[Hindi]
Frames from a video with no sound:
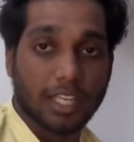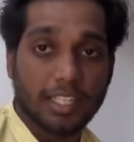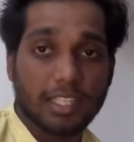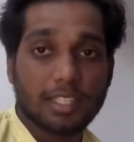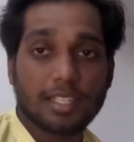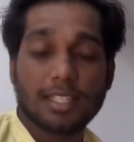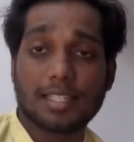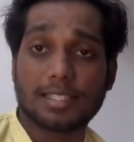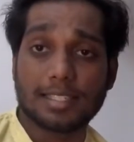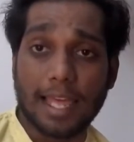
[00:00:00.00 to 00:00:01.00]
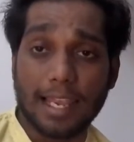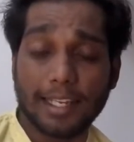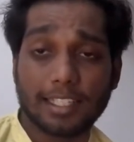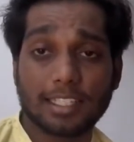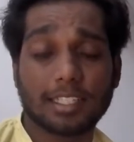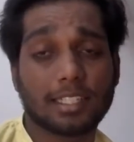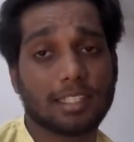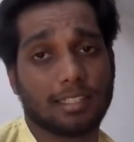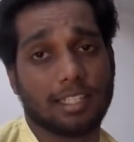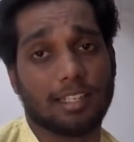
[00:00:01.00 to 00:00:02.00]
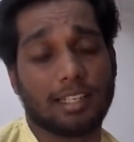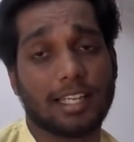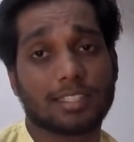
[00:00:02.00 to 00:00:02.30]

दही सैलेट देन